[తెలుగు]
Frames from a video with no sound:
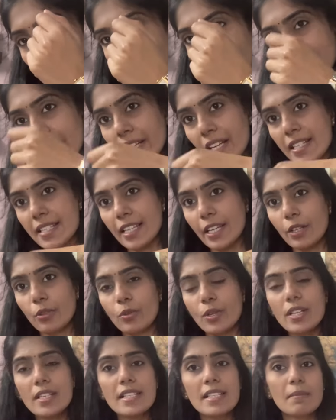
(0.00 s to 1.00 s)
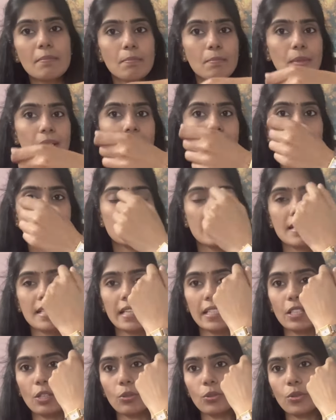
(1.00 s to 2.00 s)
పైన అయినా సరే కూడా సింపుల్గా అయితే
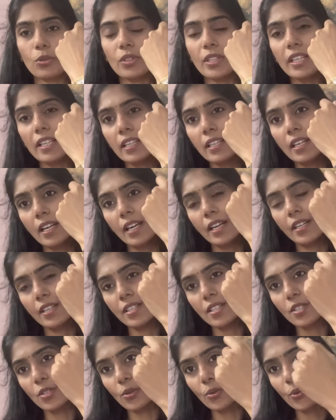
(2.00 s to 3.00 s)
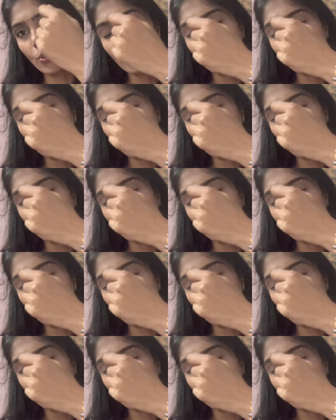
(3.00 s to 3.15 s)
సెట్ అవుతుంది సో